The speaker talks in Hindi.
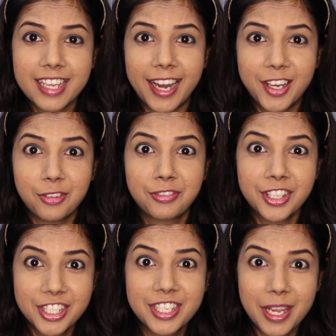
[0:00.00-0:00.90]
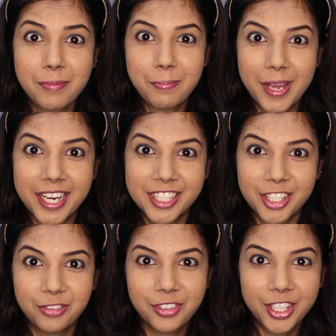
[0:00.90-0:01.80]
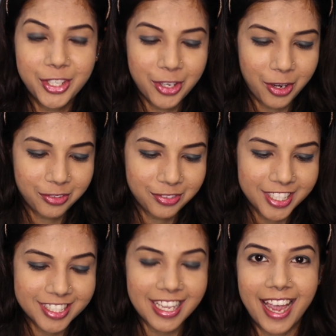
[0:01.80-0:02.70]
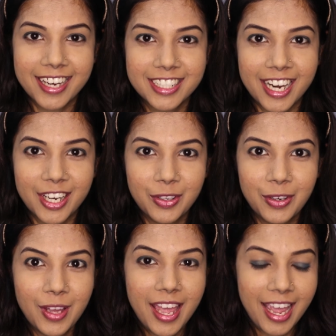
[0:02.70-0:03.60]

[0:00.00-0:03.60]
इज़ काइंड ऑफ फर्स्ट इम्प्रेशन वीडियो ऑफ दिस आई शेडो